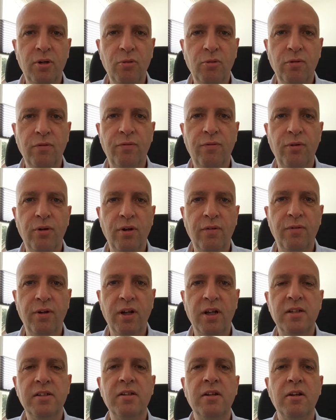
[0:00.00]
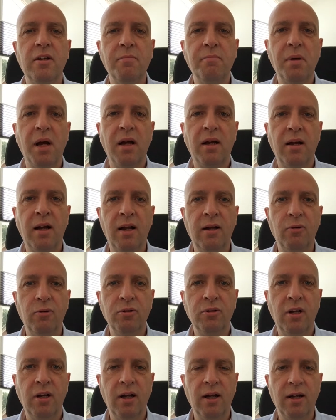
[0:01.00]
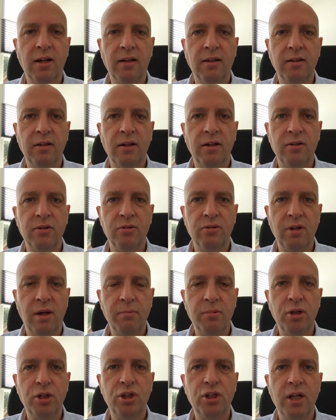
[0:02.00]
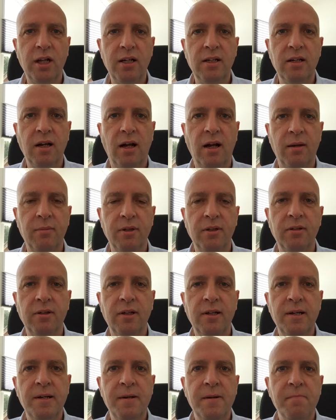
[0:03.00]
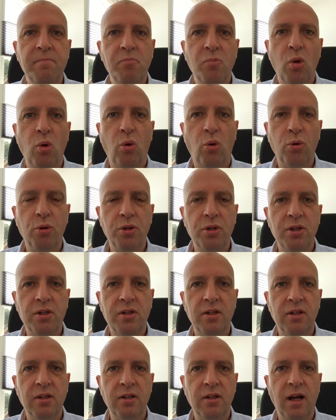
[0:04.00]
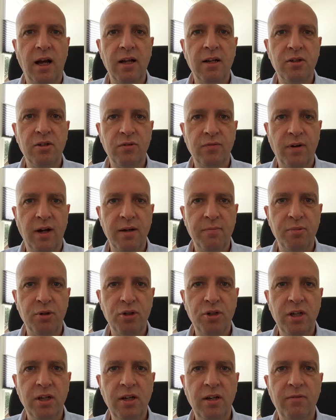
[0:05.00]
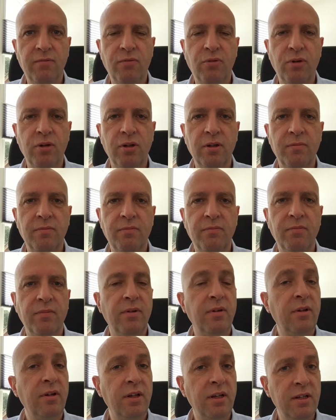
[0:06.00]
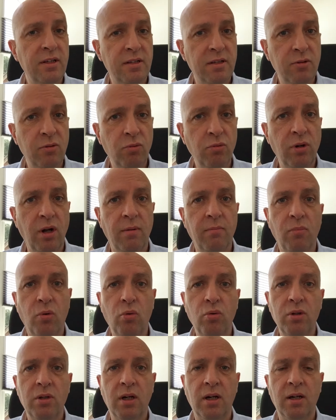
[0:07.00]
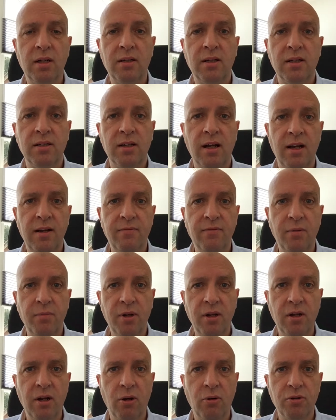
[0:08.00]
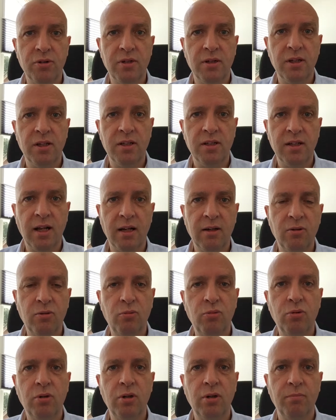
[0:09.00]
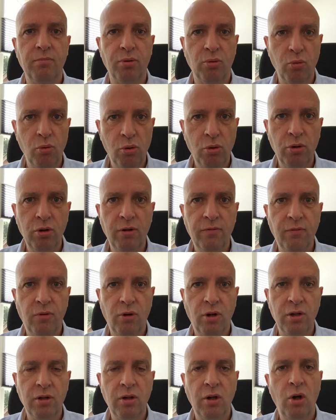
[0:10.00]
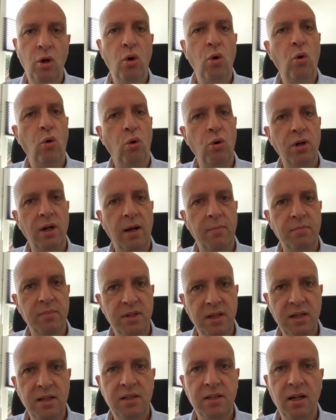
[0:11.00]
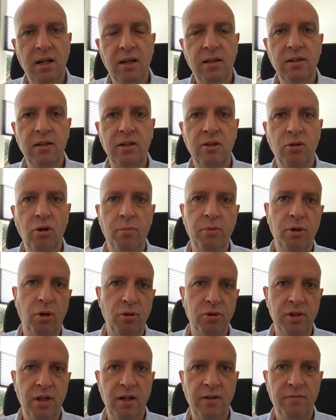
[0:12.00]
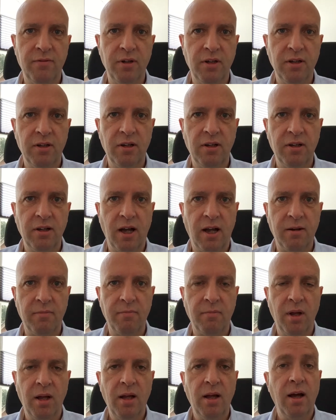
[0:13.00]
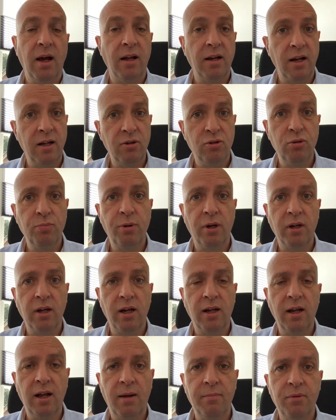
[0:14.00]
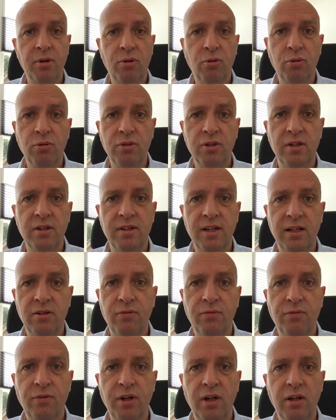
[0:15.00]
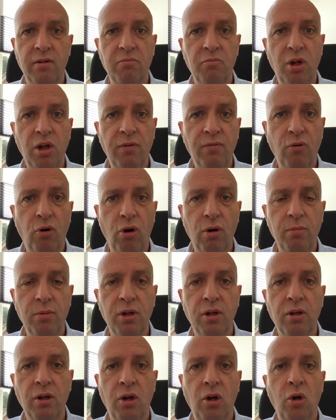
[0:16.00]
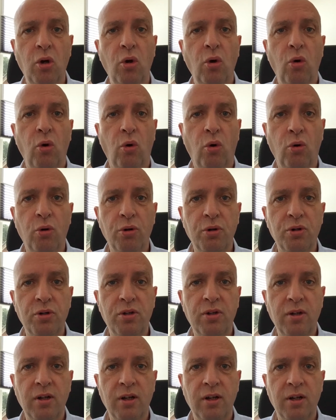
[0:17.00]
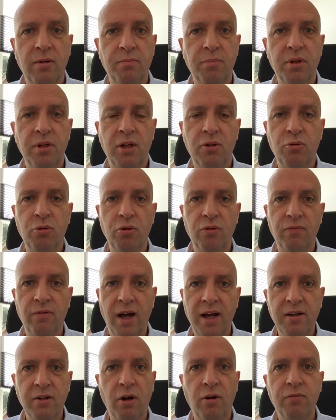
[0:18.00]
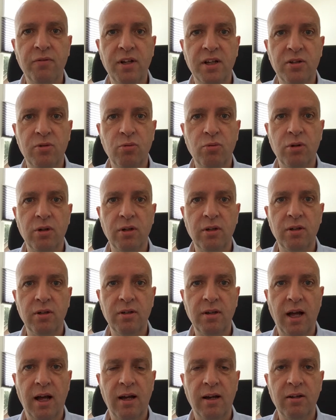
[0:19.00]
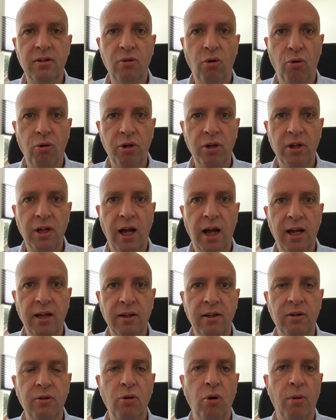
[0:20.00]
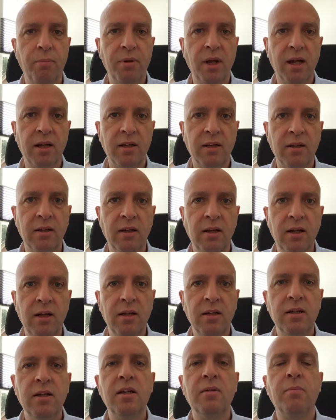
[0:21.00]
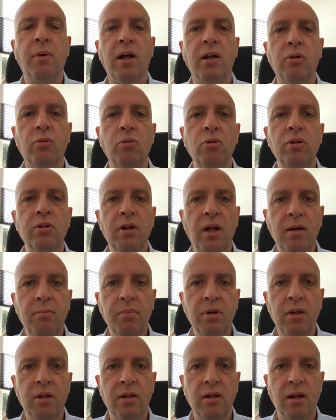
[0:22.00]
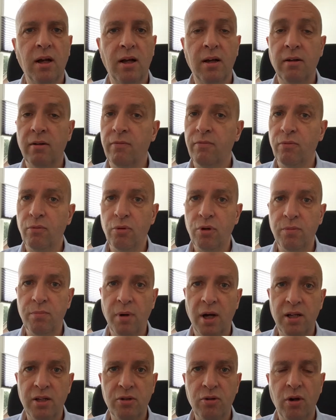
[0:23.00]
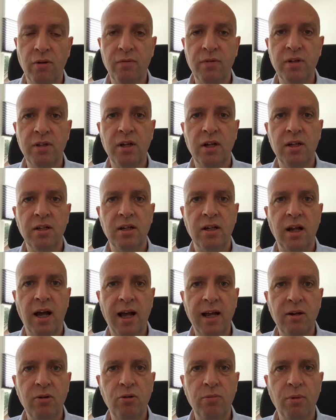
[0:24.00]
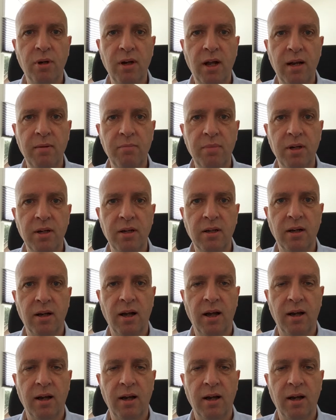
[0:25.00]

ich nun für die finanzierenden Banken alle Unterlagen äh, zusammengestellt habe und äh, alles soweit bestätigt wurde, ist nun am Montag das Einfamilienhaus in Sandkrug beurkundet worden und am Dienstag die Doppelhaushälfte in Kirchhatten. Hat alles super geklappt, Kunden sind sehr zufrieden, ich freue mich und äh, bin natürlich weiter auf der Suche nach neuen geeigneten Objekten, die ich meinen Kunden anbieten kann, wo ich meinen Service den Eigentümern anbieten